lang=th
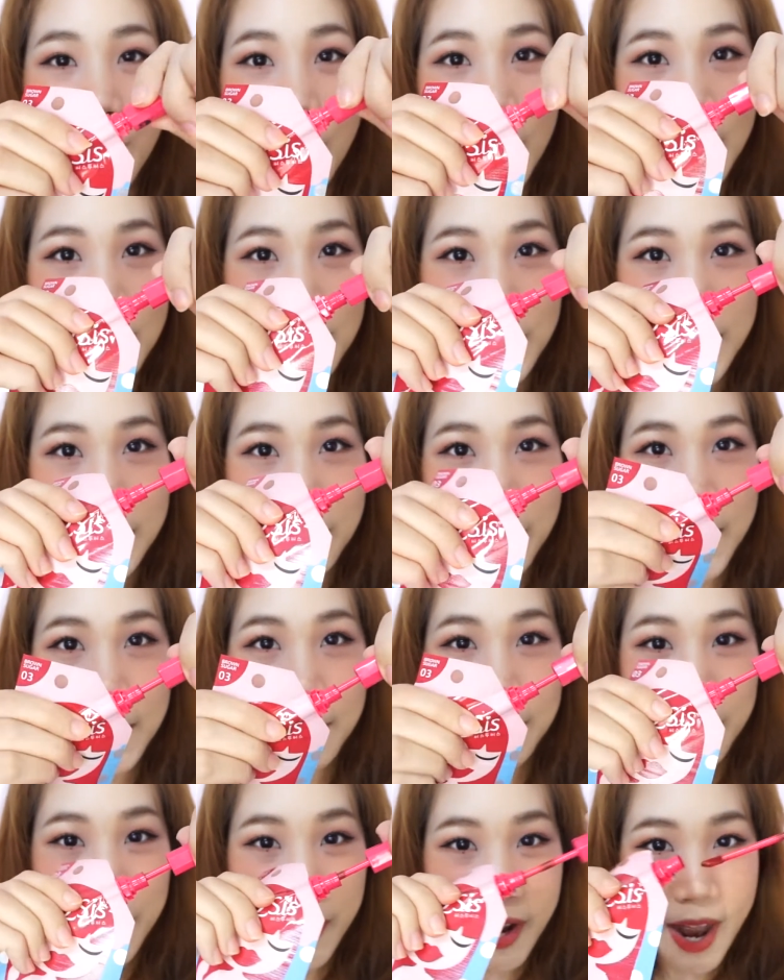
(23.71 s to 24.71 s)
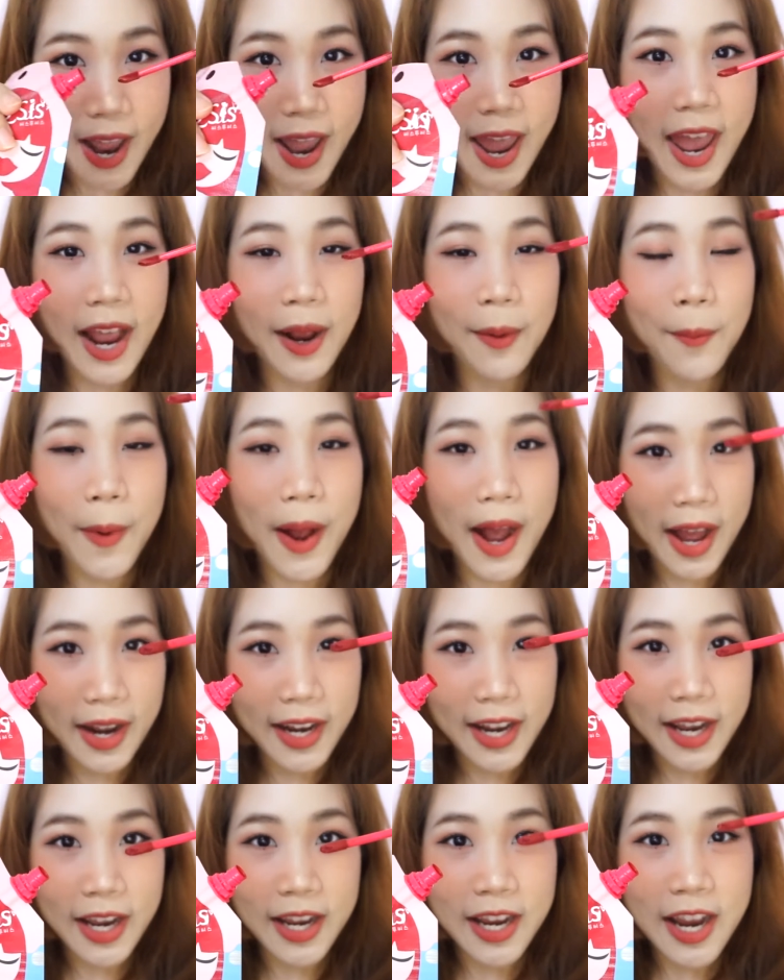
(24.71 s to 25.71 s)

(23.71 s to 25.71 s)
มันมีเป็นแปรงมาใน